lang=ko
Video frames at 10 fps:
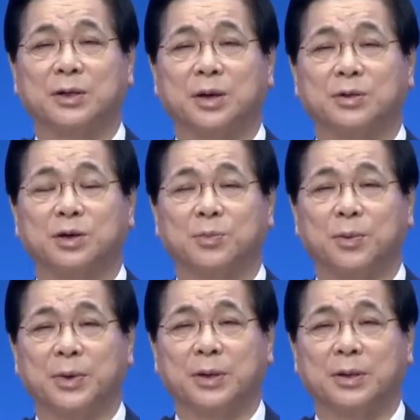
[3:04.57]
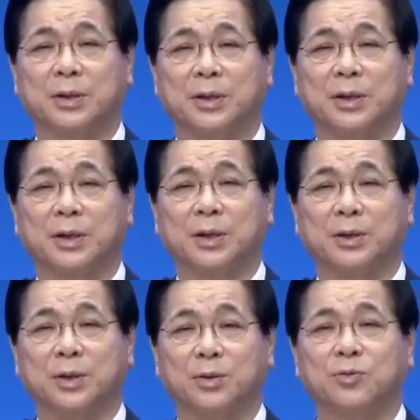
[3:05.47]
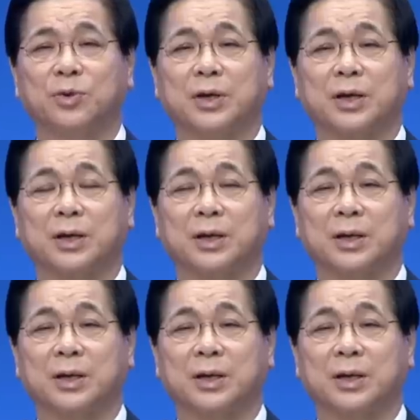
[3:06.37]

된 것을 보면 결국 우리에게